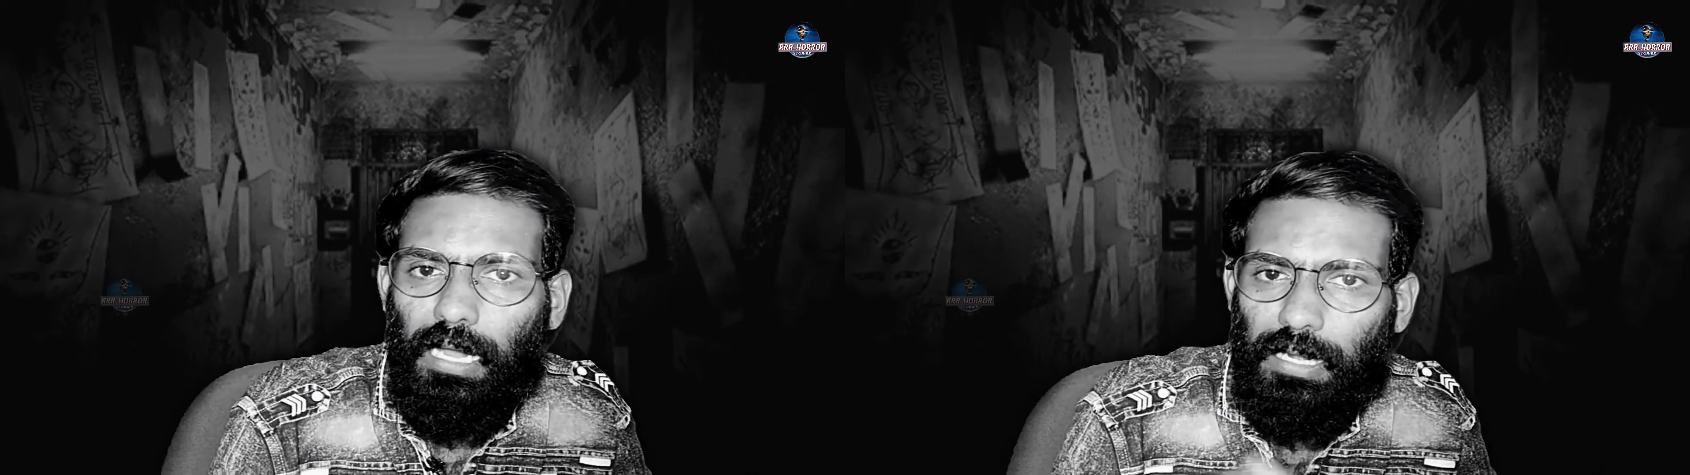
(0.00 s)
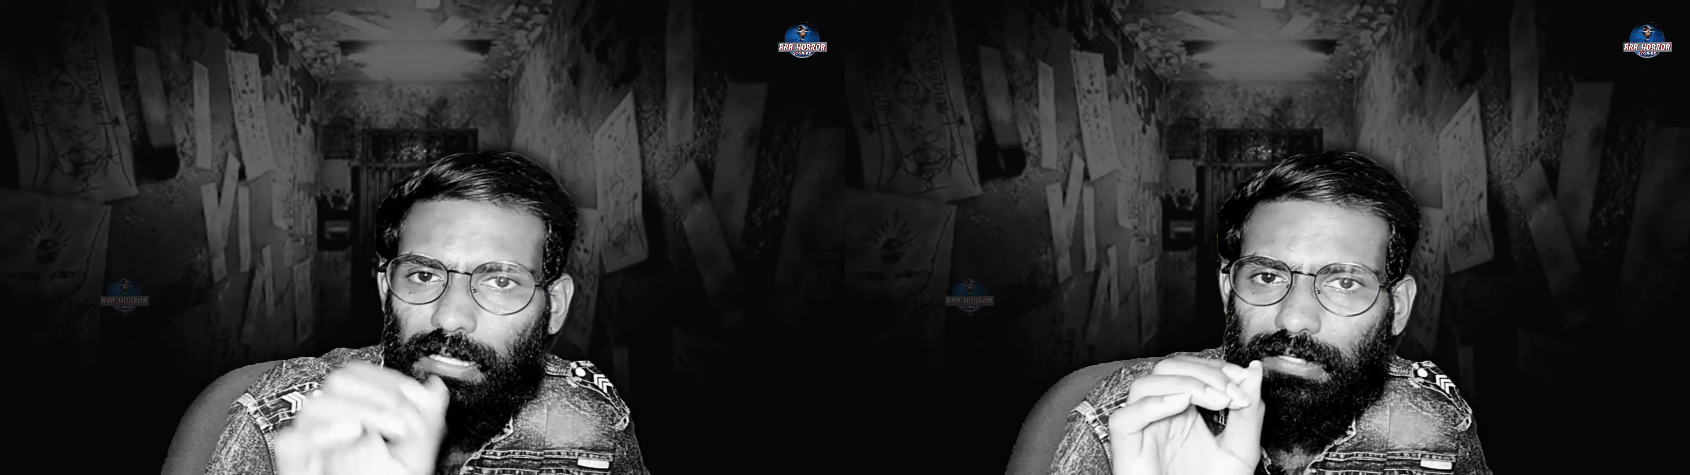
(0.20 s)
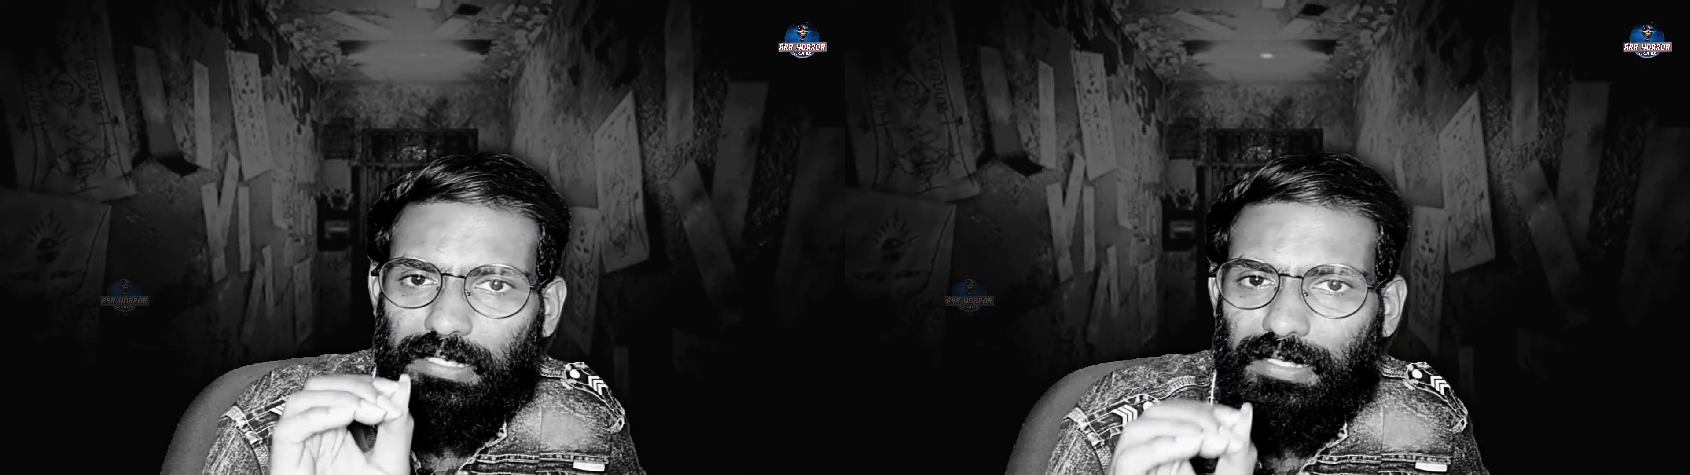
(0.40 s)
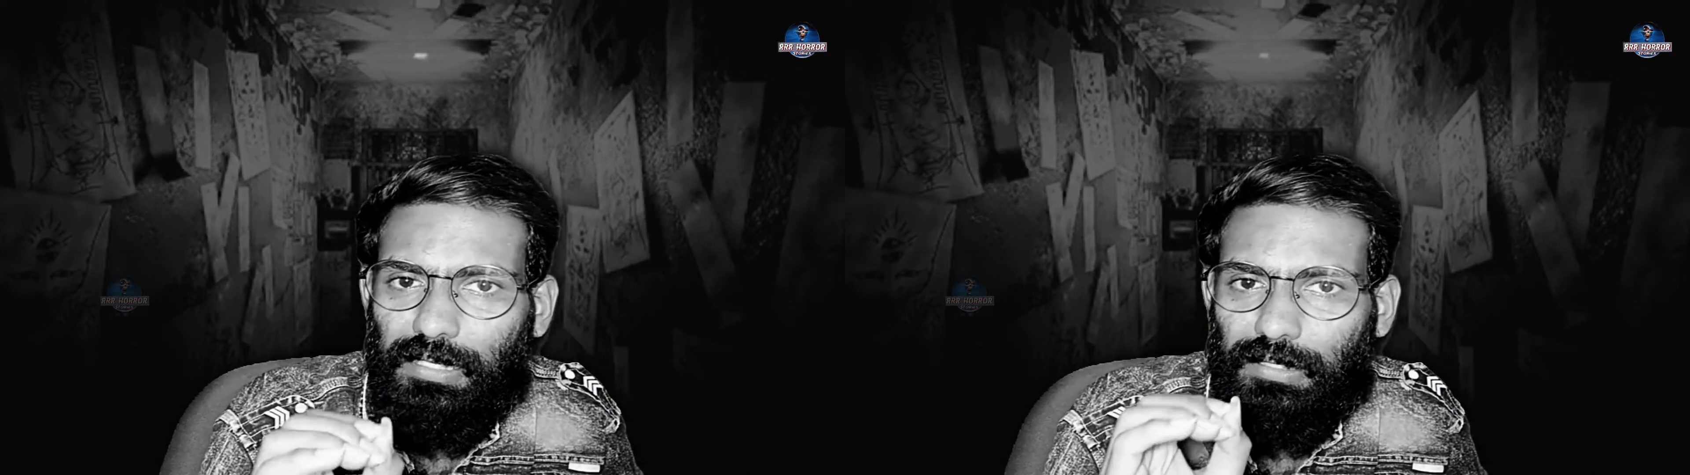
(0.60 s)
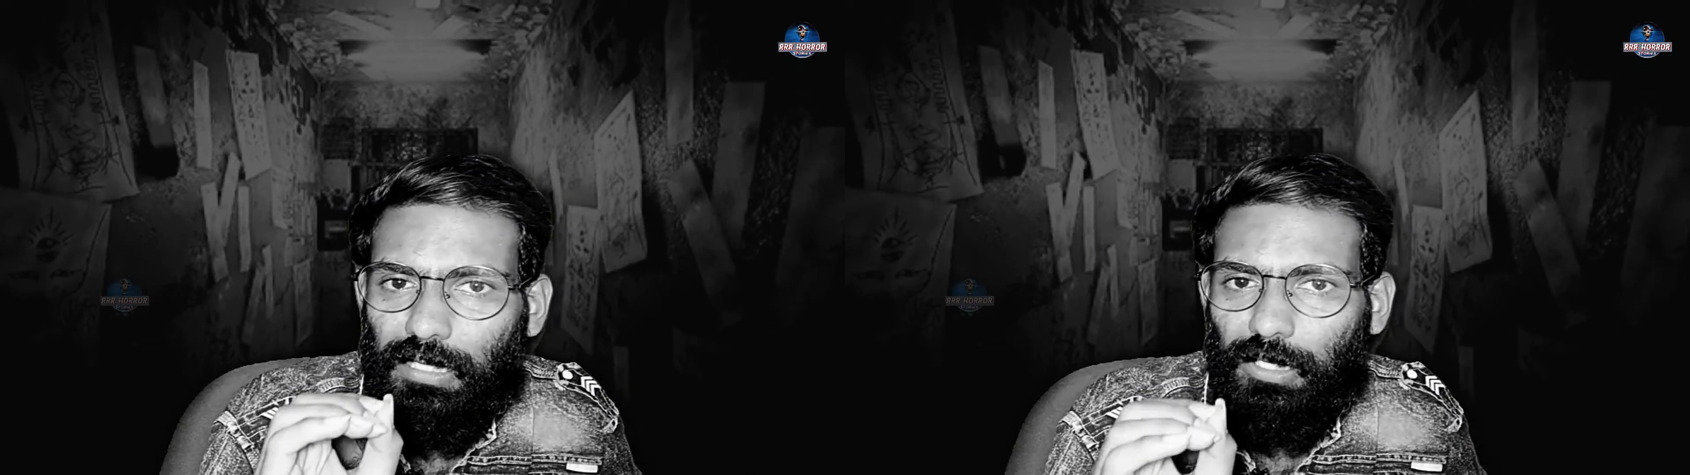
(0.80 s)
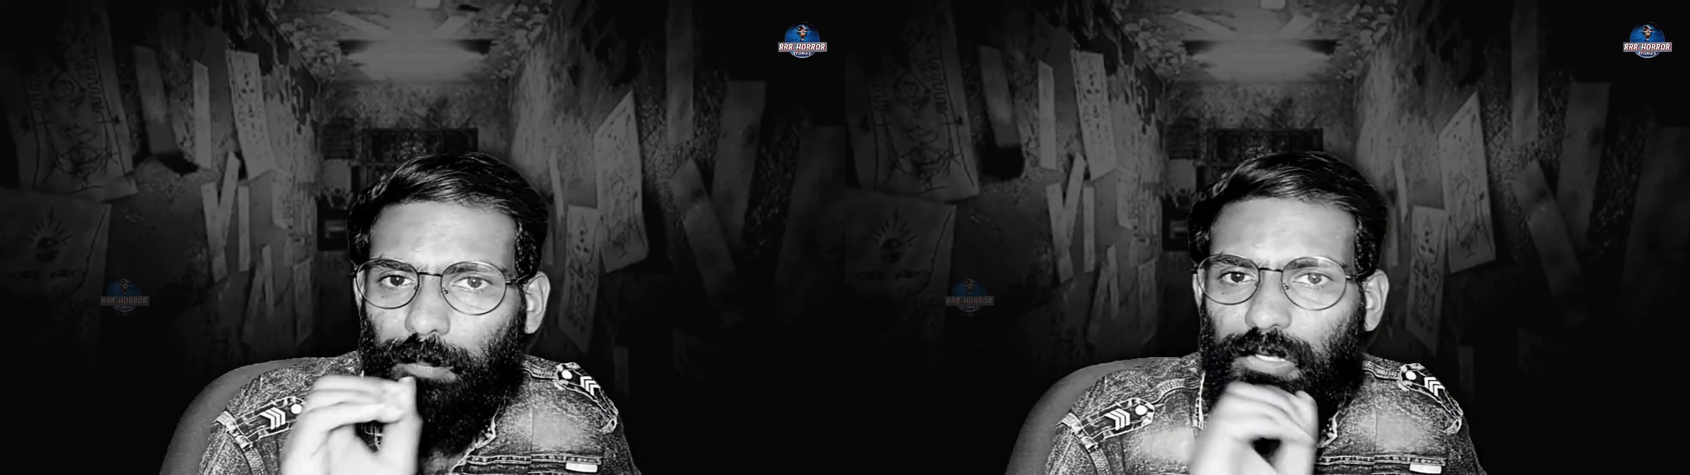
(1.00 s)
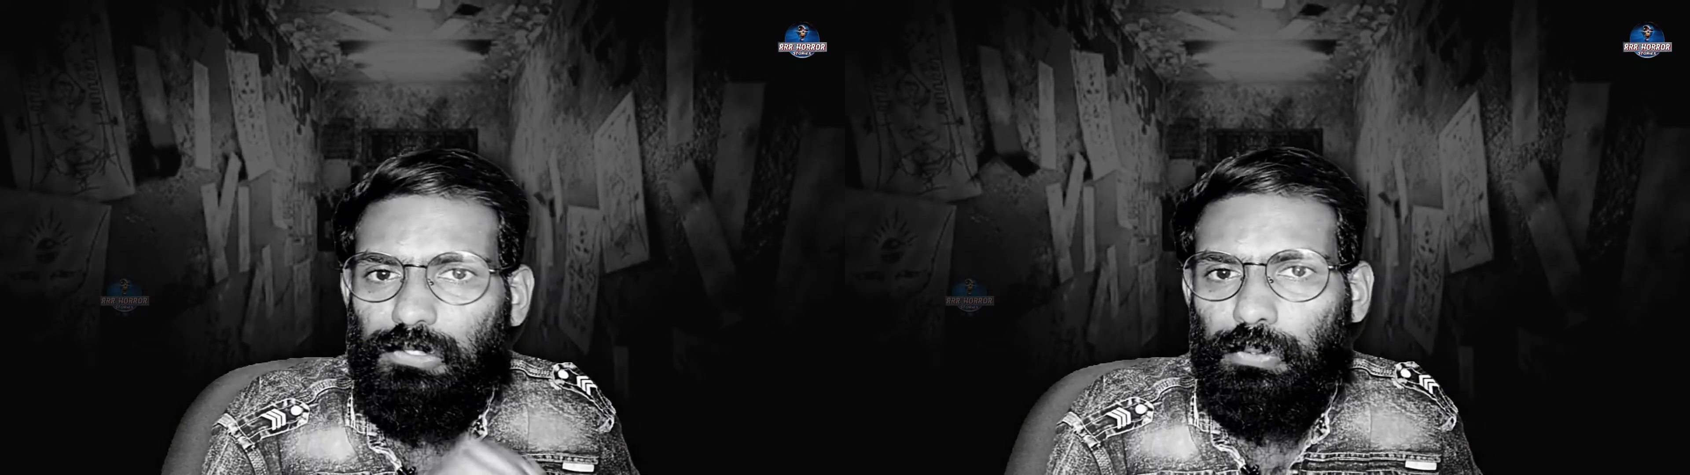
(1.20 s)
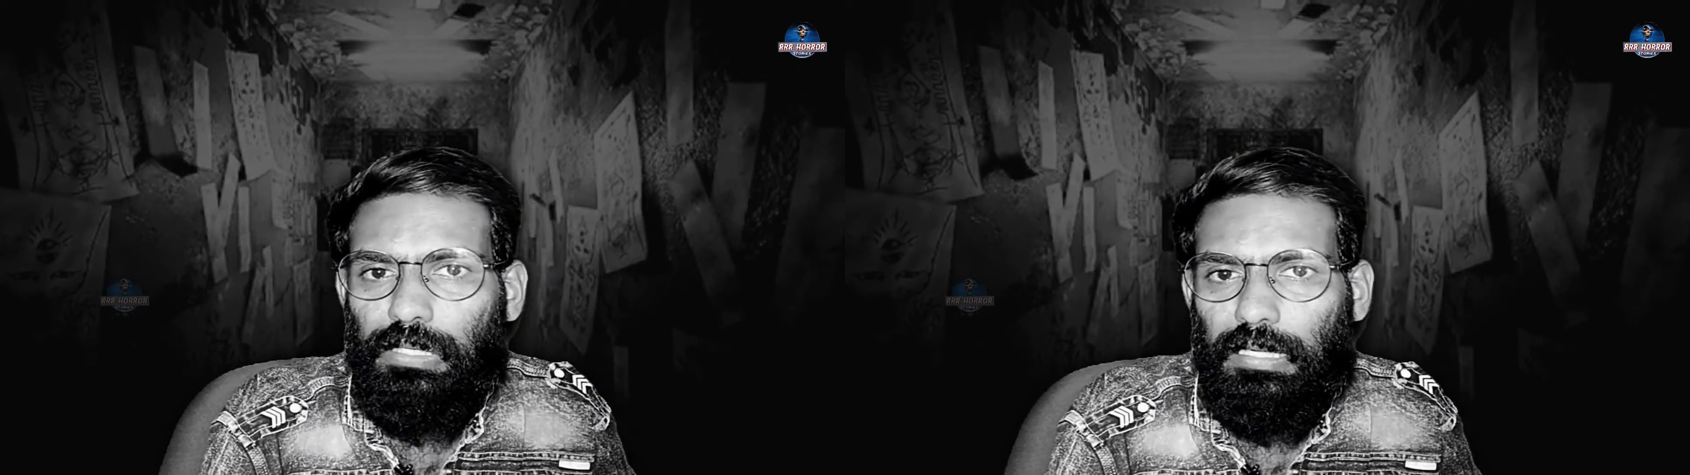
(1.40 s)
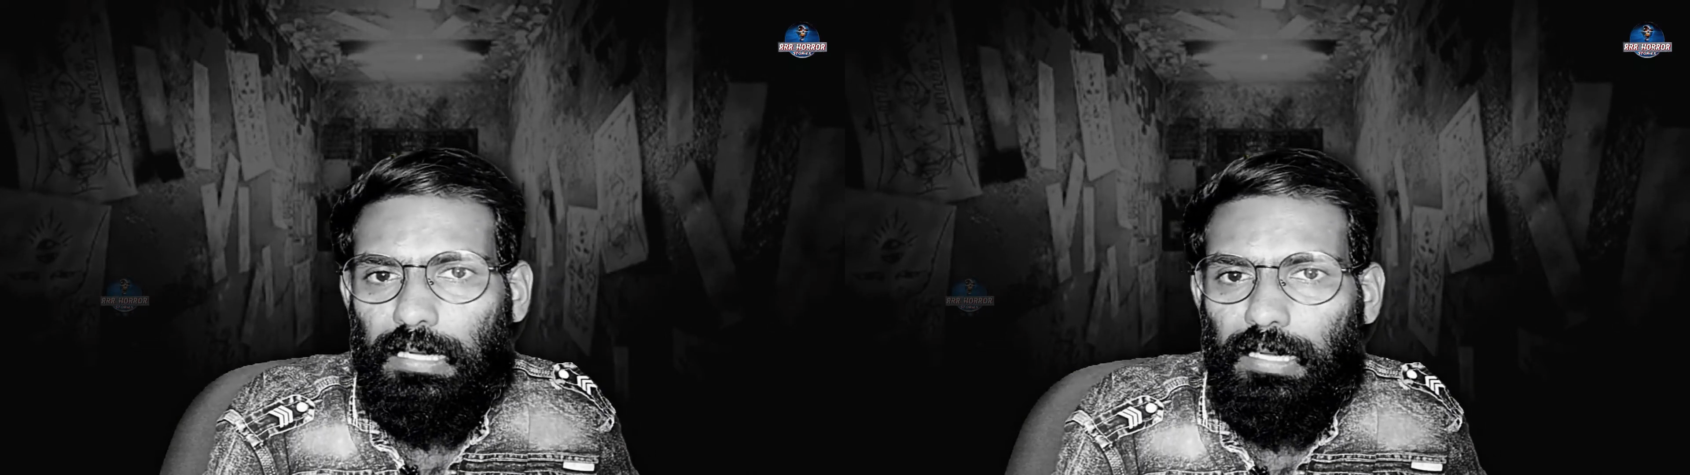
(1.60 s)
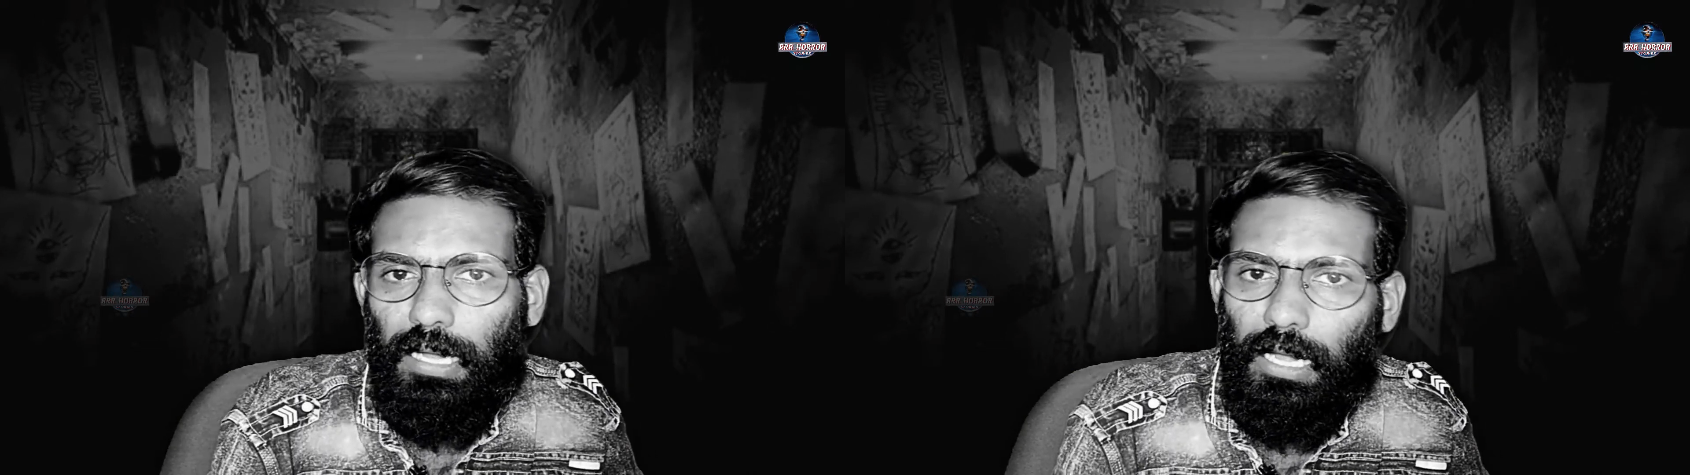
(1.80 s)
అలా గట్టిగా కేకలు పెడుతూ ఉండగా
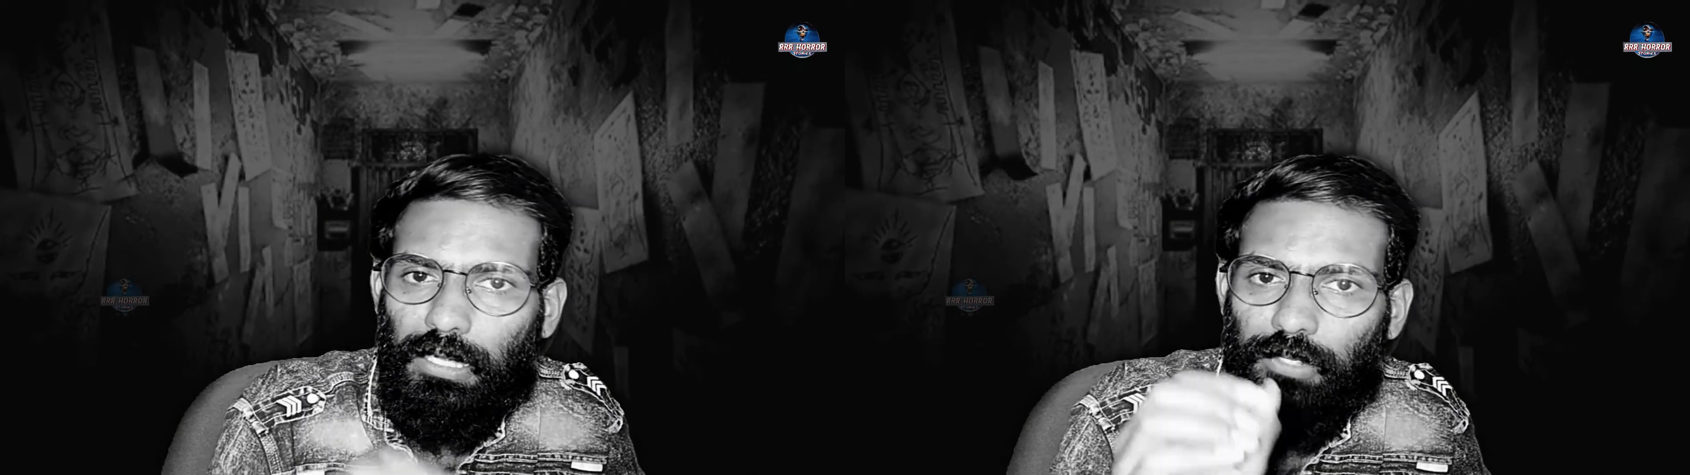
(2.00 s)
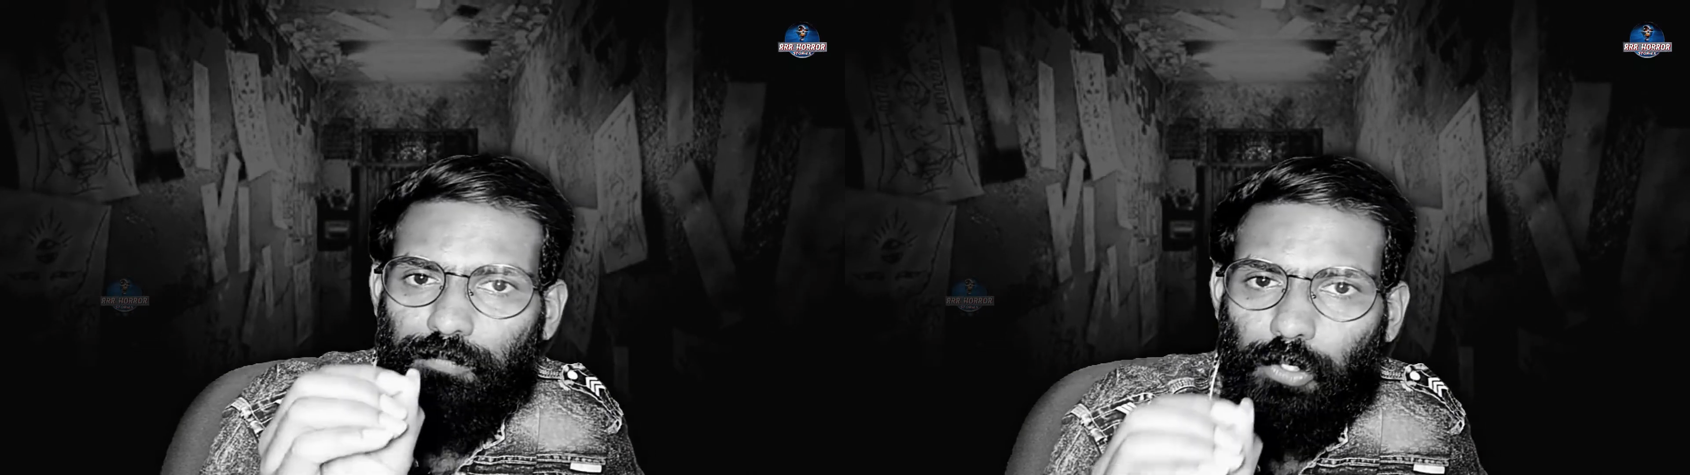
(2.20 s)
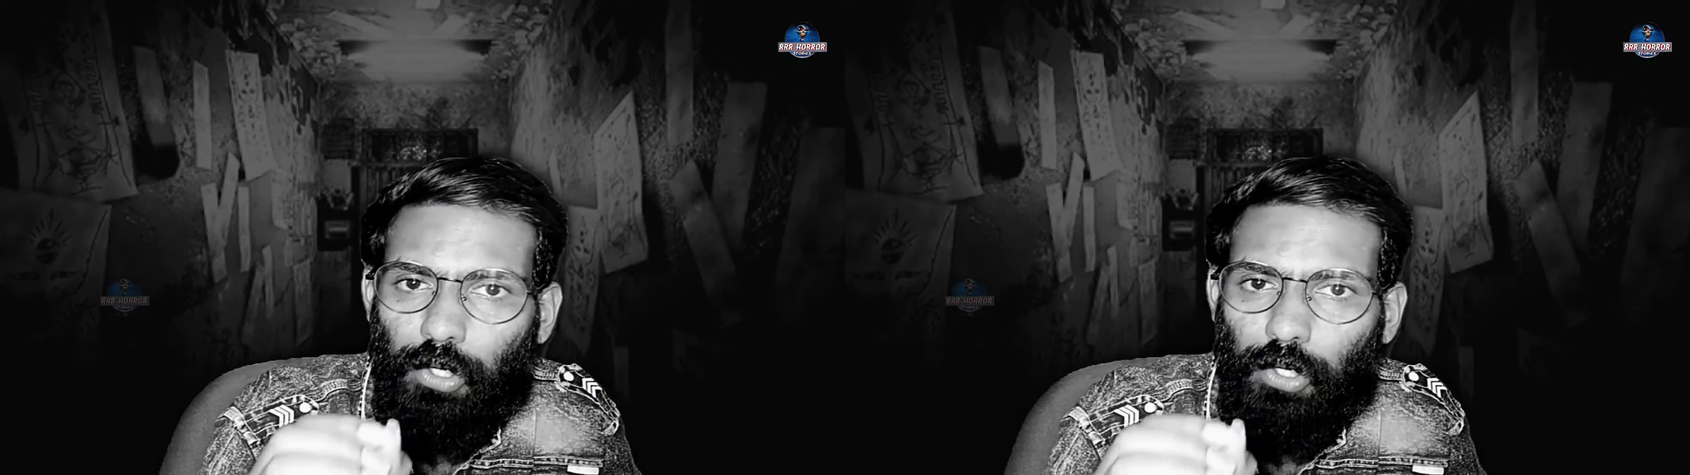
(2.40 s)
ఆ లిఫ్ట్